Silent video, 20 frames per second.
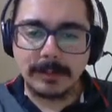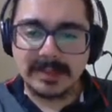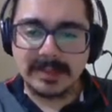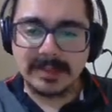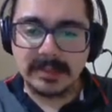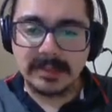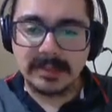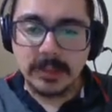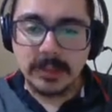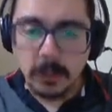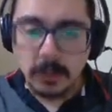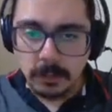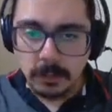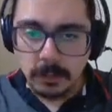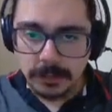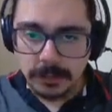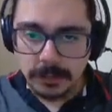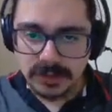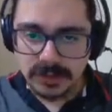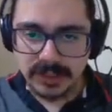de
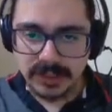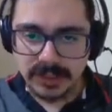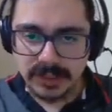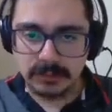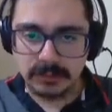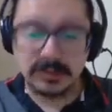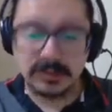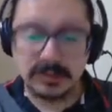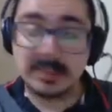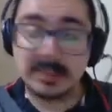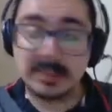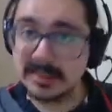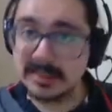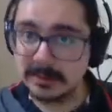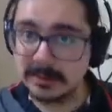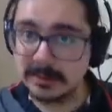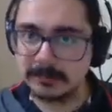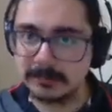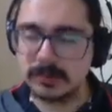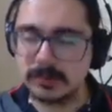1% de tração,
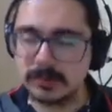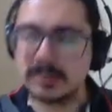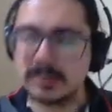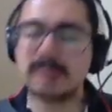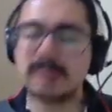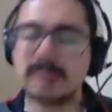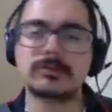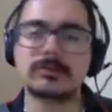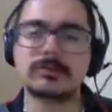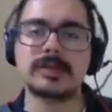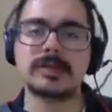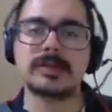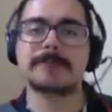ok? Isso é o que?